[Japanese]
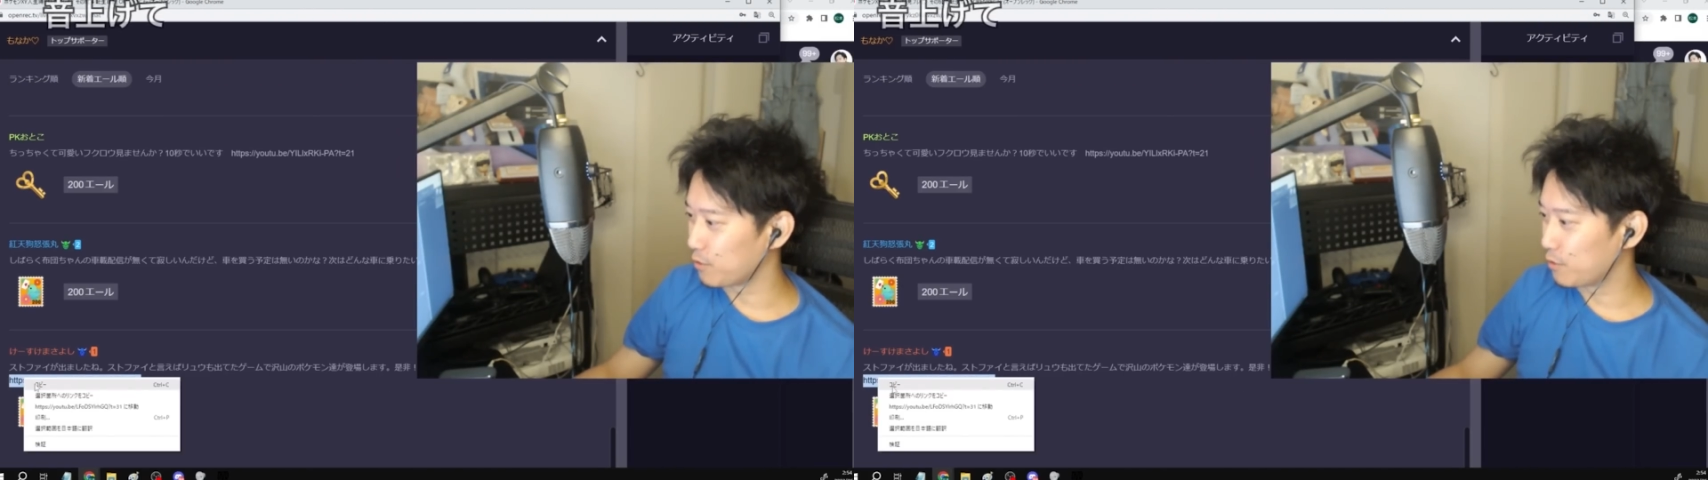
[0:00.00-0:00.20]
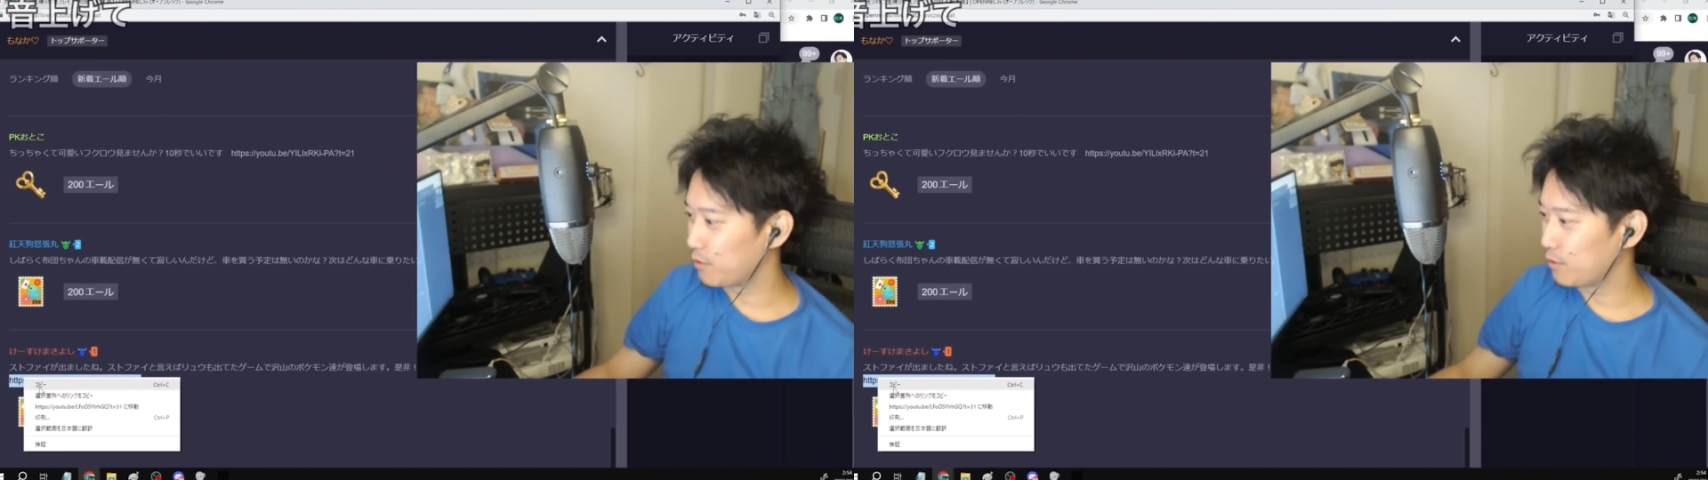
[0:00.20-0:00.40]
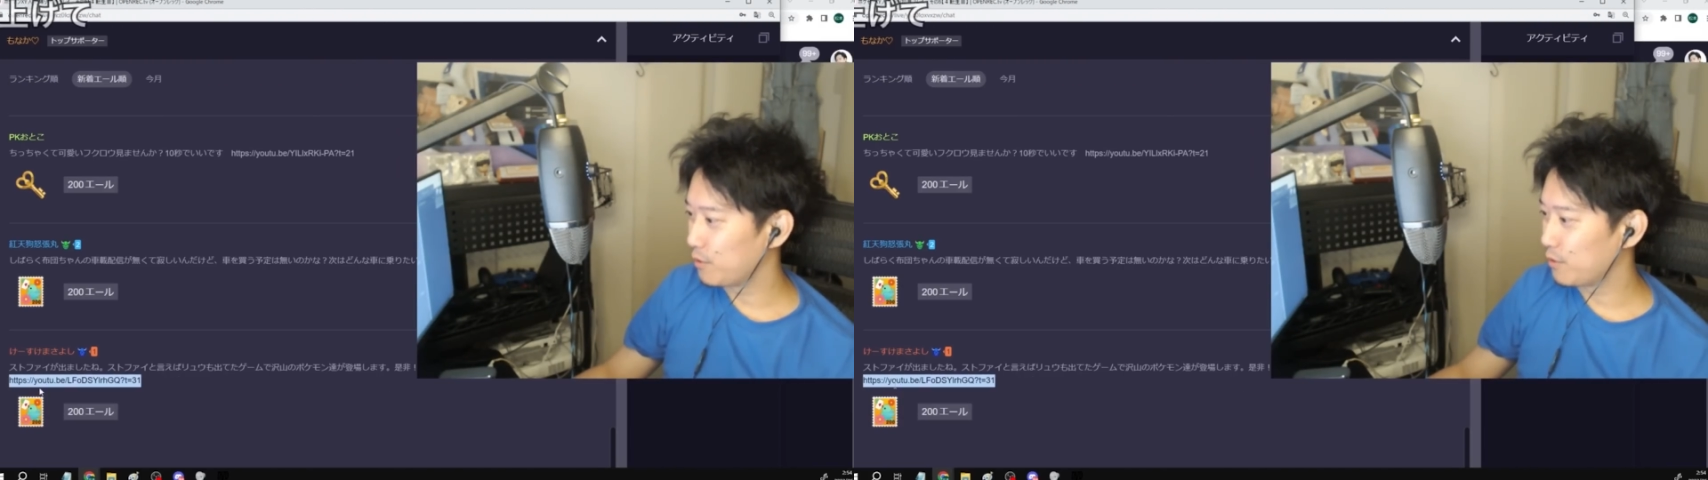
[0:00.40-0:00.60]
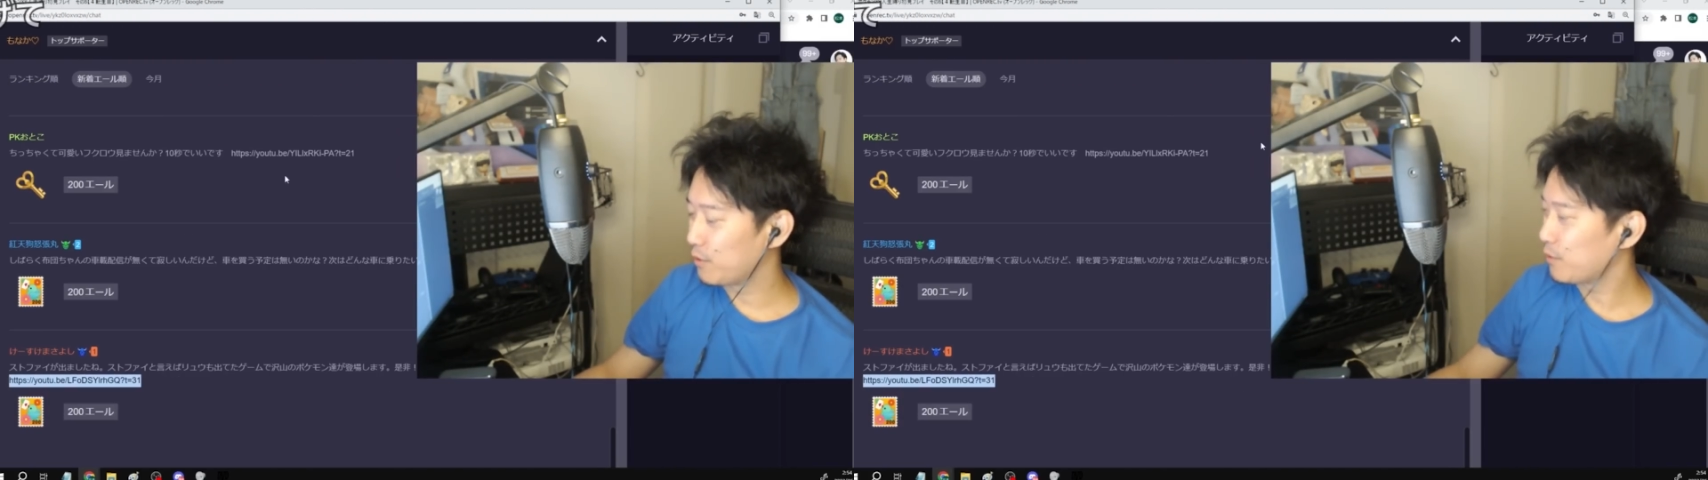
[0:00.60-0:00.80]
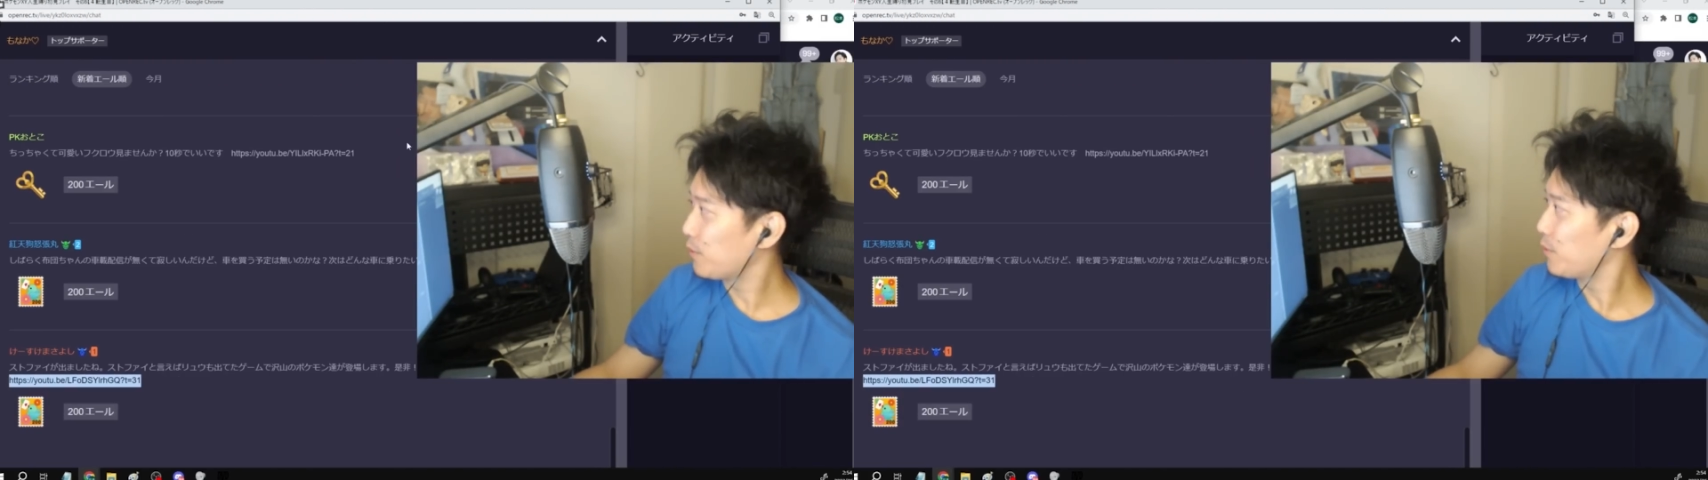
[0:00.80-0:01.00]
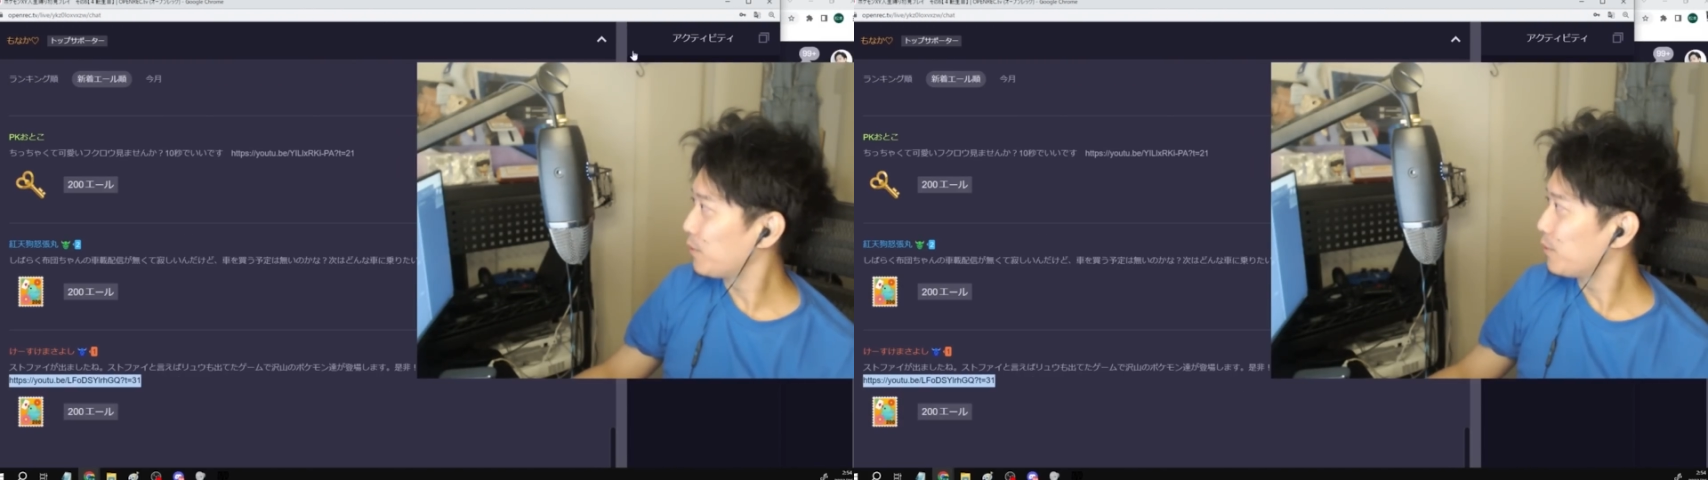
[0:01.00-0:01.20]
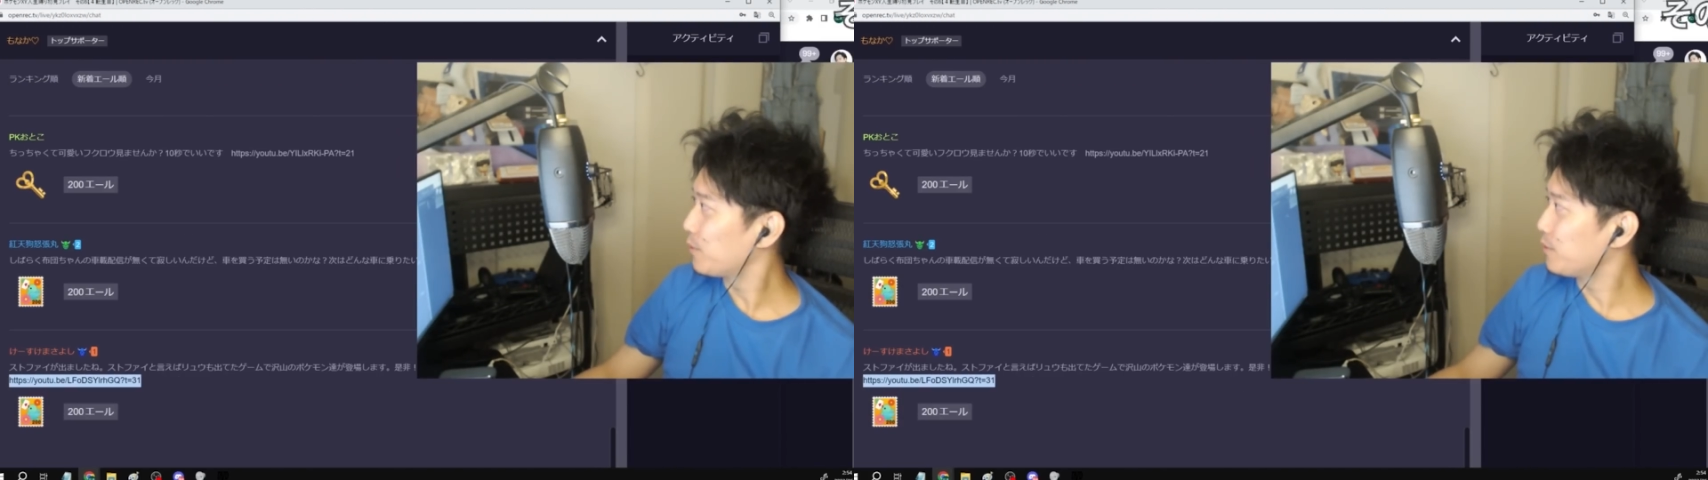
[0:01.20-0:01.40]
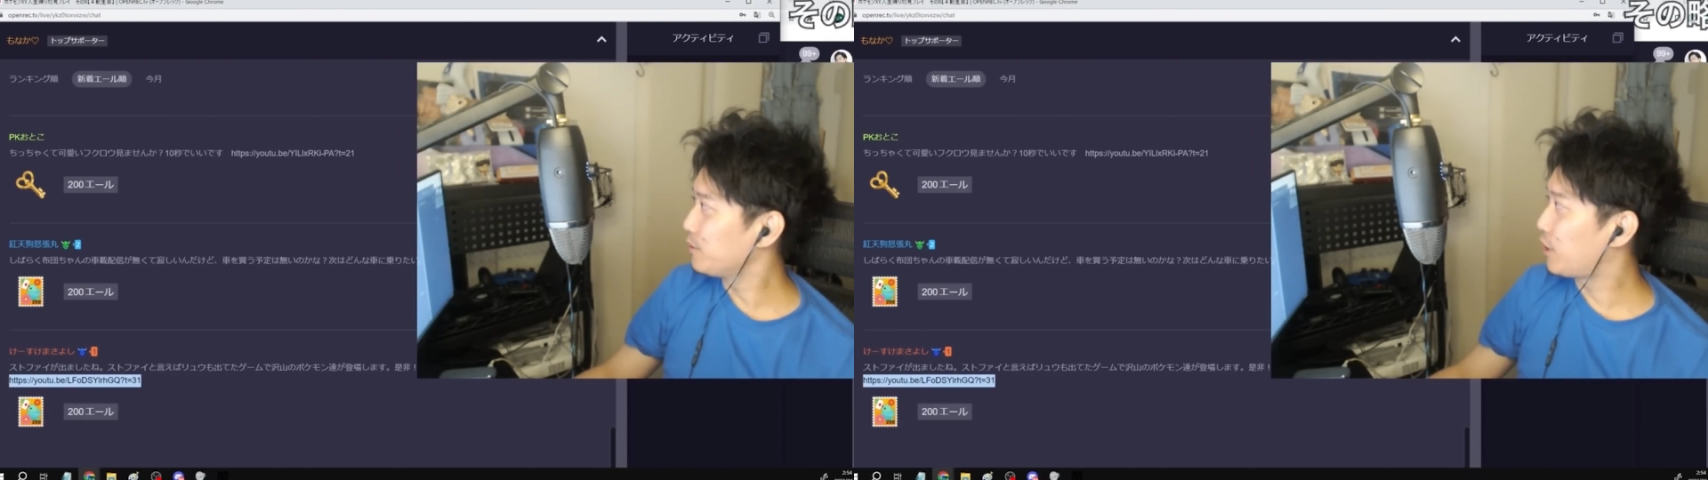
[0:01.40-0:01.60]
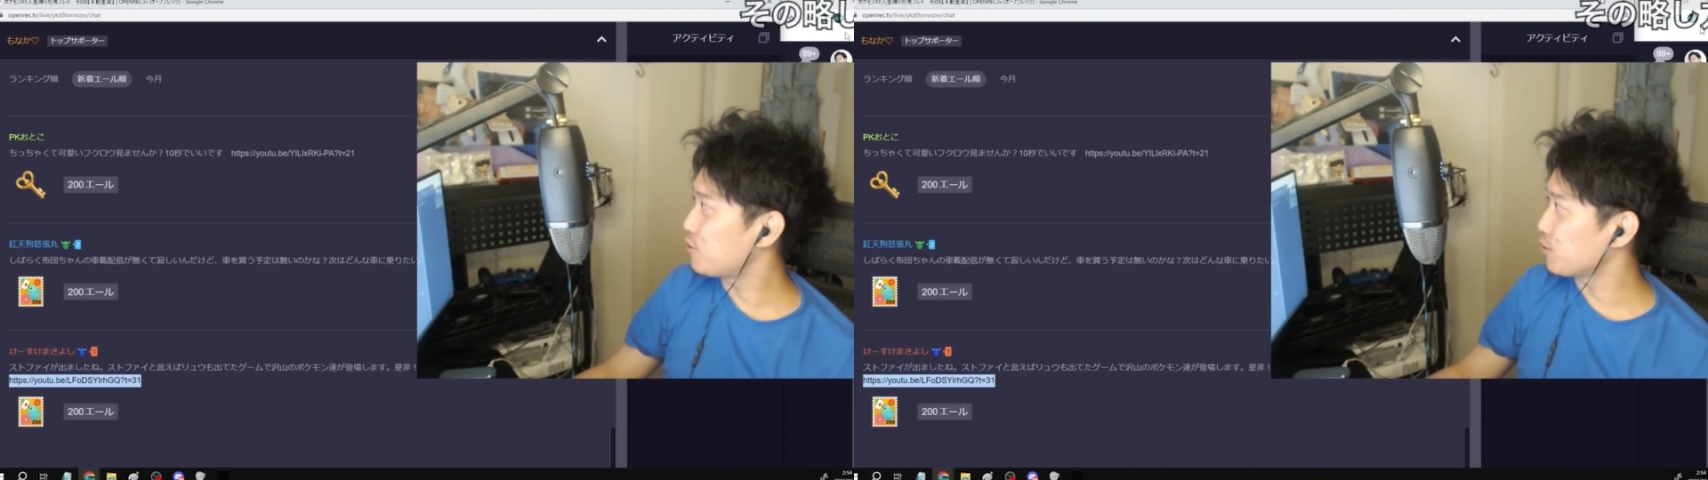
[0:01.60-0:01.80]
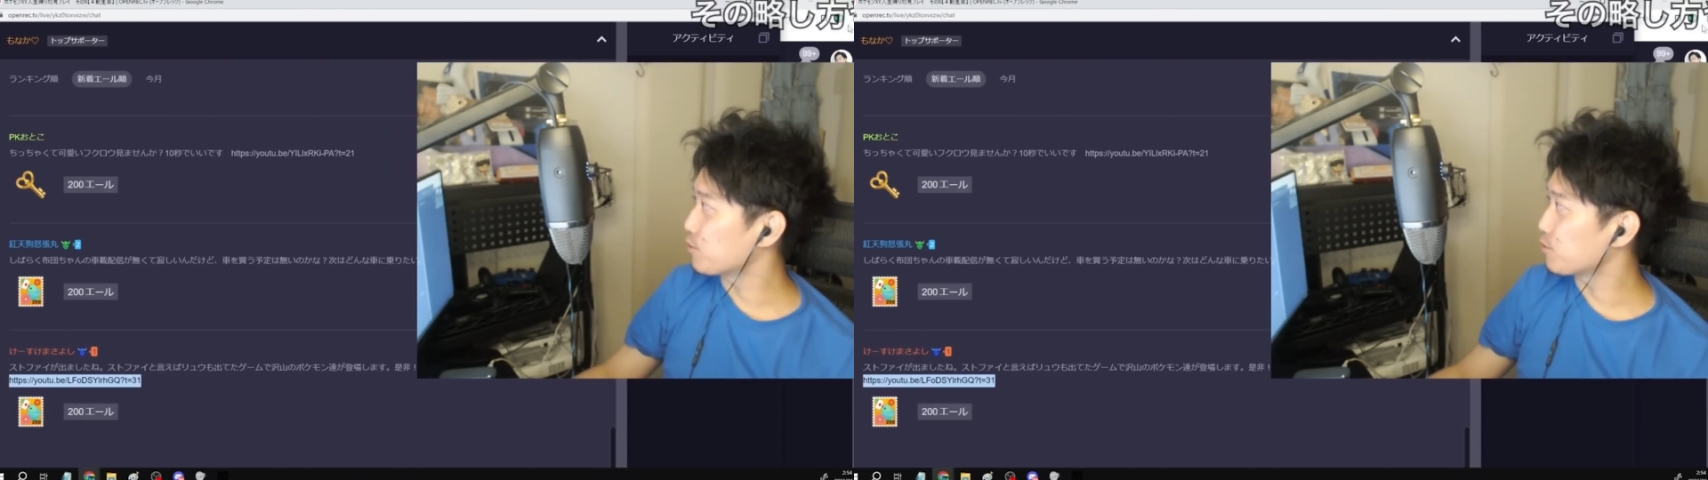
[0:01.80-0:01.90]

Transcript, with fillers: ど。ガチ